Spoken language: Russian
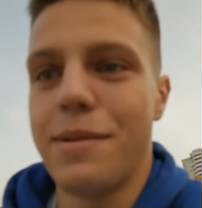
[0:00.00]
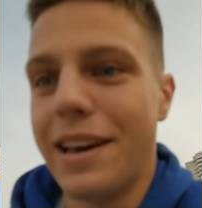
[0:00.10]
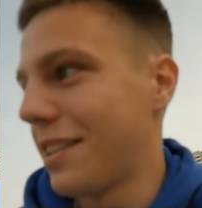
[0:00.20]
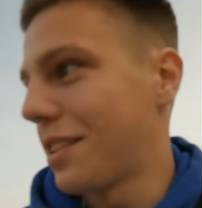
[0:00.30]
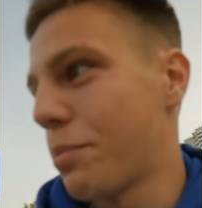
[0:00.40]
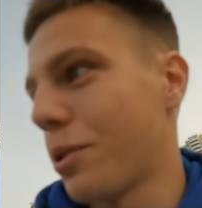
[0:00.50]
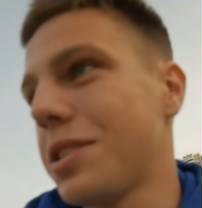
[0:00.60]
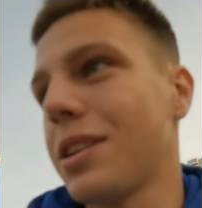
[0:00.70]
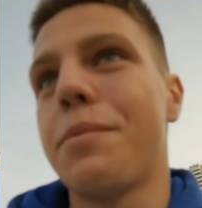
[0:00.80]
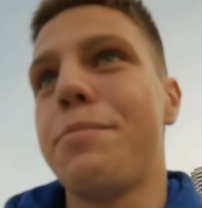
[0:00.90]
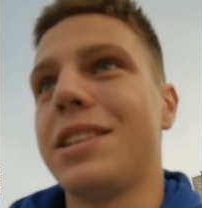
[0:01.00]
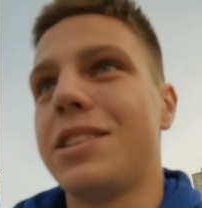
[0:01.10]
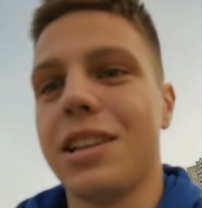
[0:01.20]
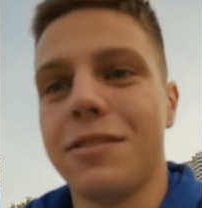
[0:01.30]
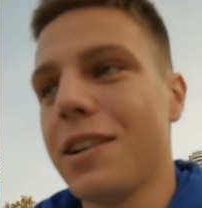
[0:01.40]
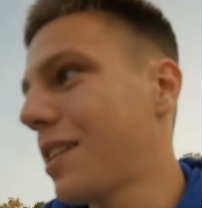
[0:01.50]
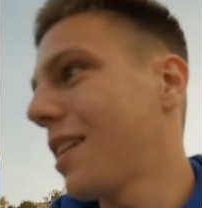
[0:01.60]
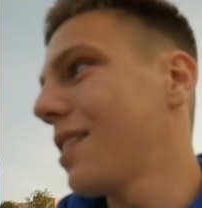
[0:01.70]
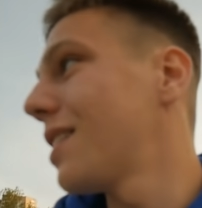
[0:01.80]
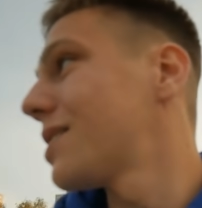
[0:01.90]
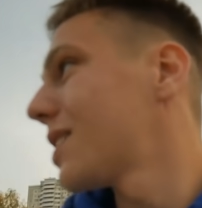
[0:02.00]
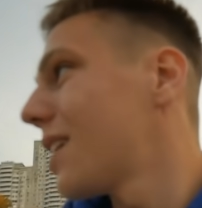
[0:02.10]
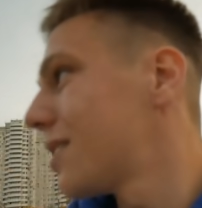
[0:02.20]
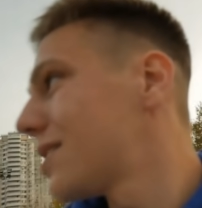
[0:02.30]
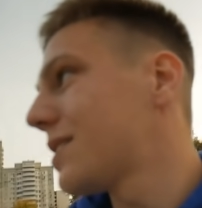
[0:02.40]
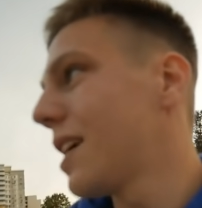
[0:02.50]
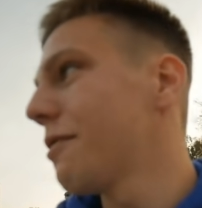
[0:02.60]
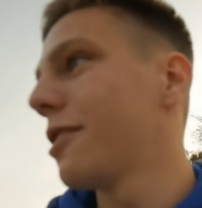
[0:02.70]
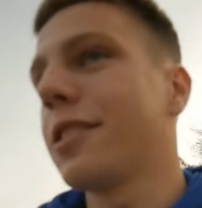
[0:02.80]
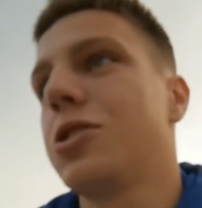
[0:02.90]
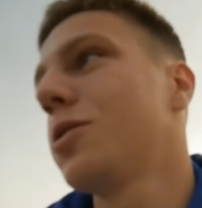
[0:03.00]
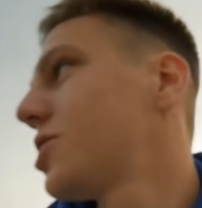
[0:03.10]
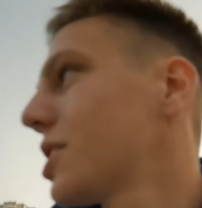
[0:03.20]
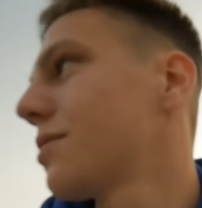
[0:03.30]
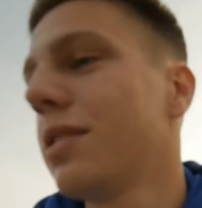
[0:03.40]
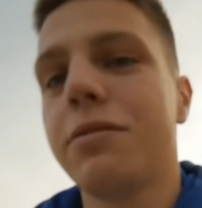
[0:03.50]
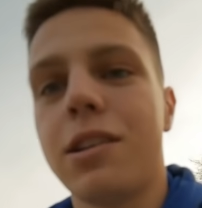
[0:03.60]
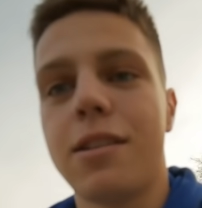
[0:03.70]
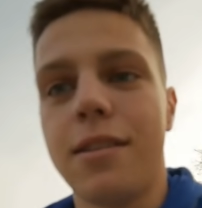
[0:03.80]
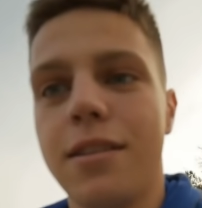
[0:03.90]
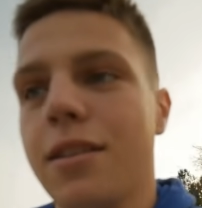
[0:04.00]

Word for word: Ребят, это просто капец. Сейчас вы охренеете от Севы. Что он сейчас вытворил?